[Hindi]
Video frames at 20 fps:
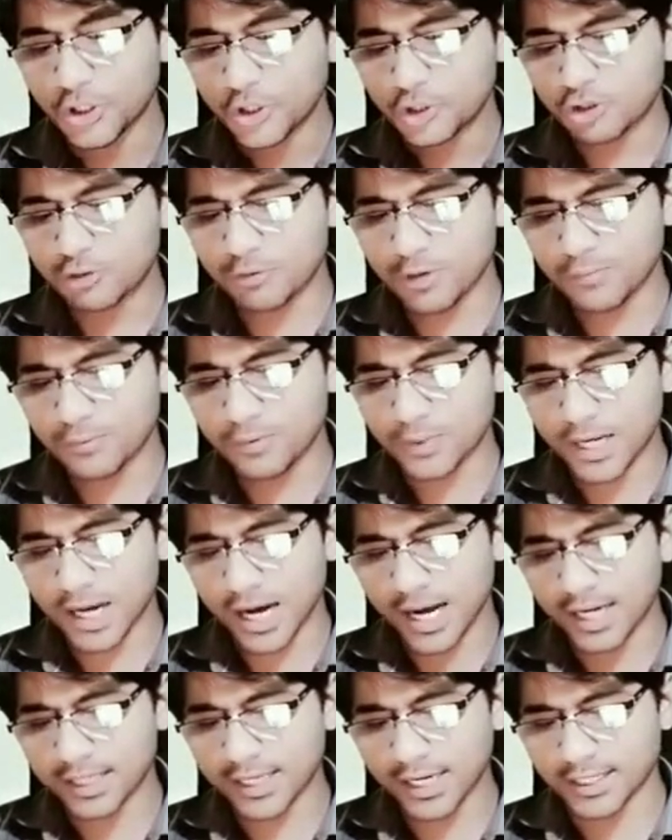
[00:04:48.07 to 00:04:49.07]
तो मैं
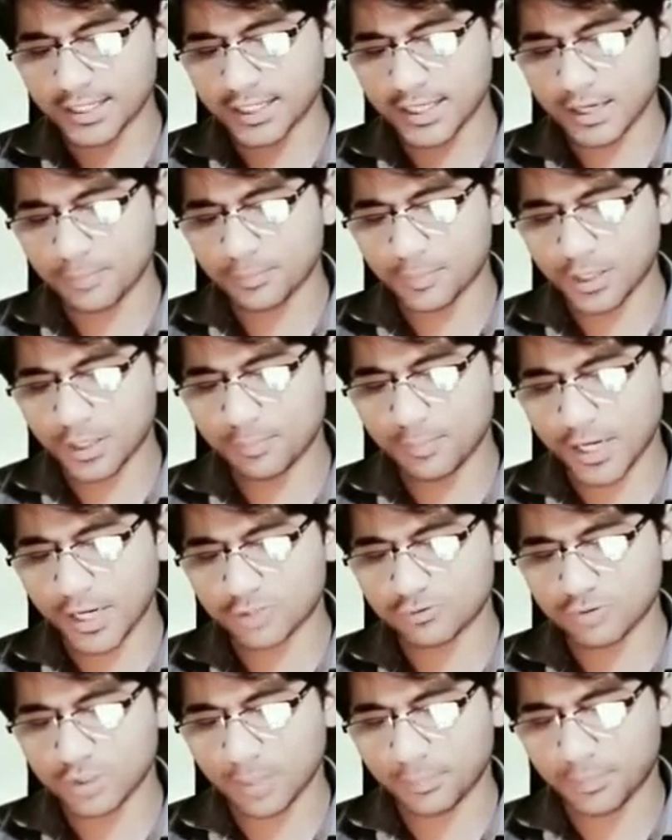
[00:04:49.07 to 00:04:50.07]
फिलहाल के लिए अपना
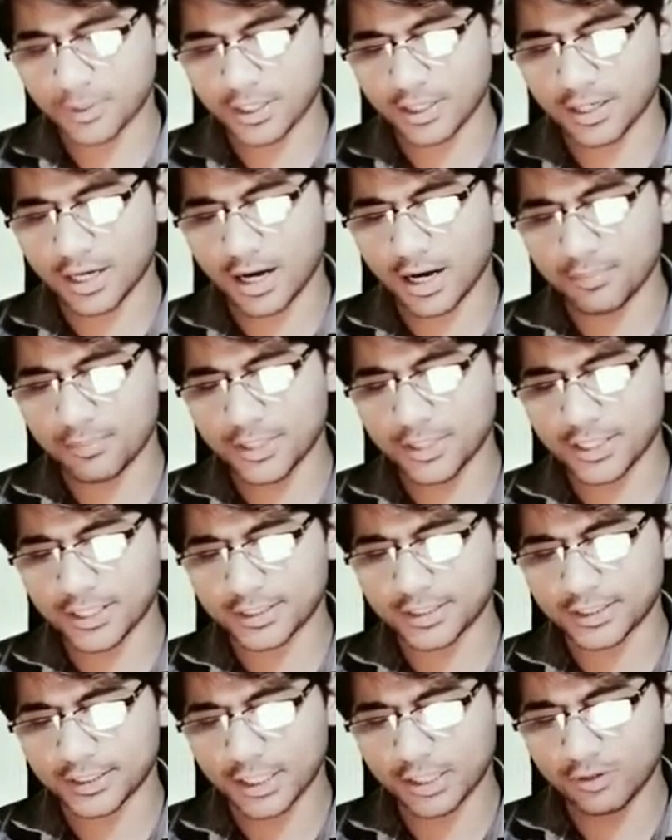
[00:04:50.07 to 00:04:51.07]
पासवर्ड अपना नाम ही रख
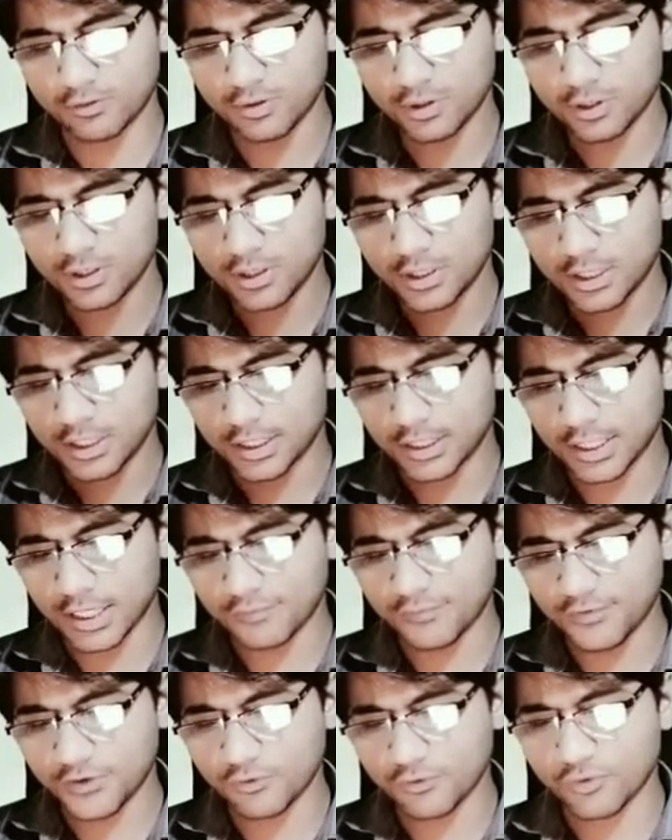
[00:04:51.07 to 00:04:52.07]
देता हूँ
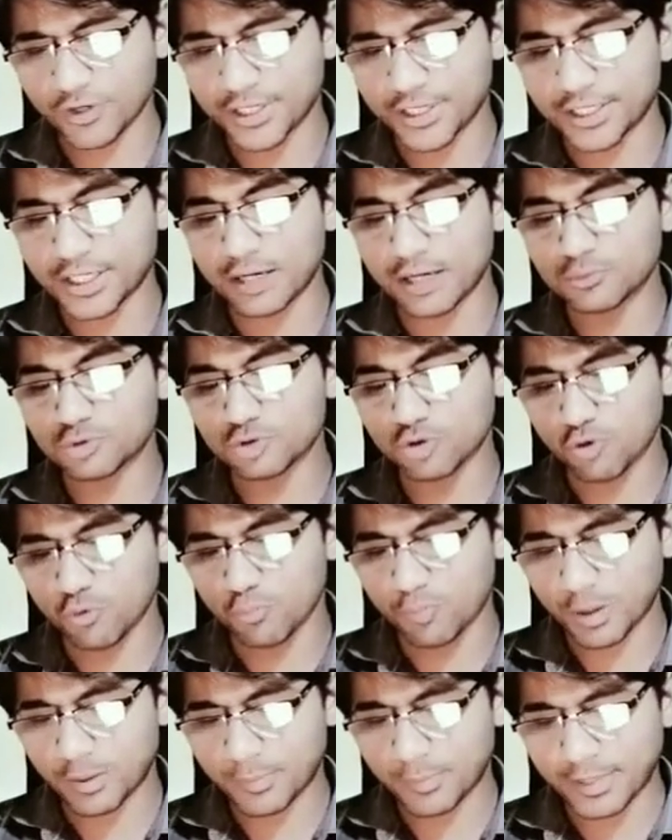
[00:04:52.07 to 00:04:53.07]
या फिर वही नाम जो
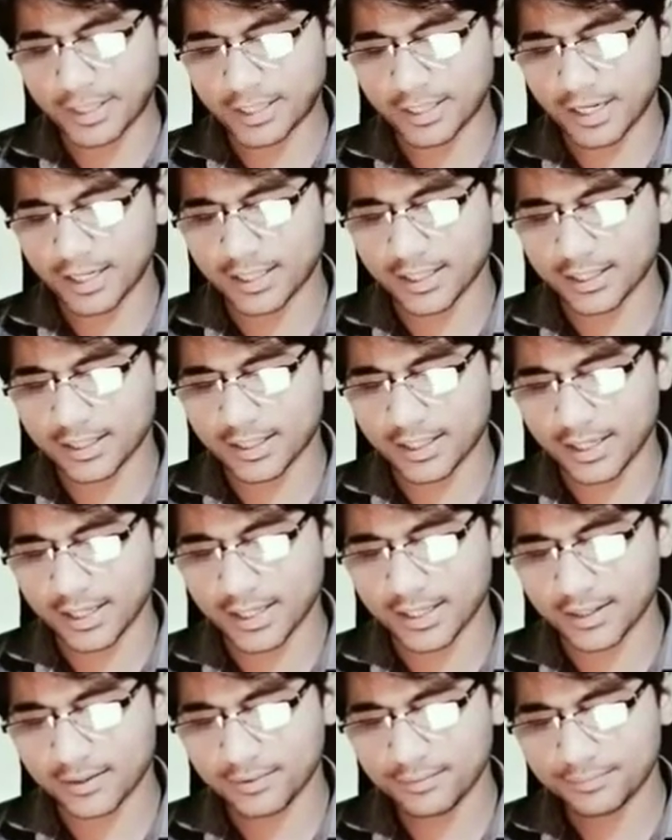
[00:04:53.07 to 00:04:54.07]
ऊपर में डाल रखा
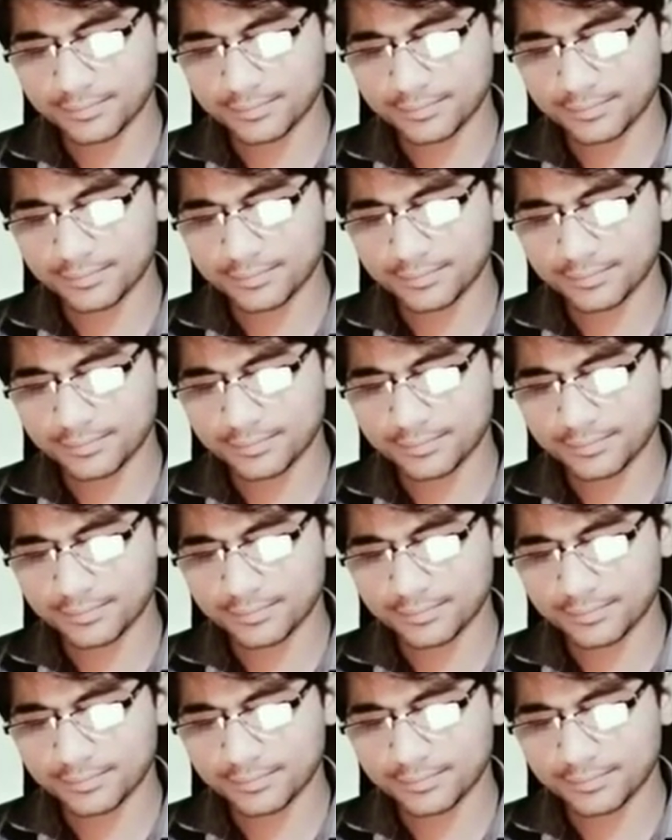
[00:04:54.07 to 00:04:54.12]
है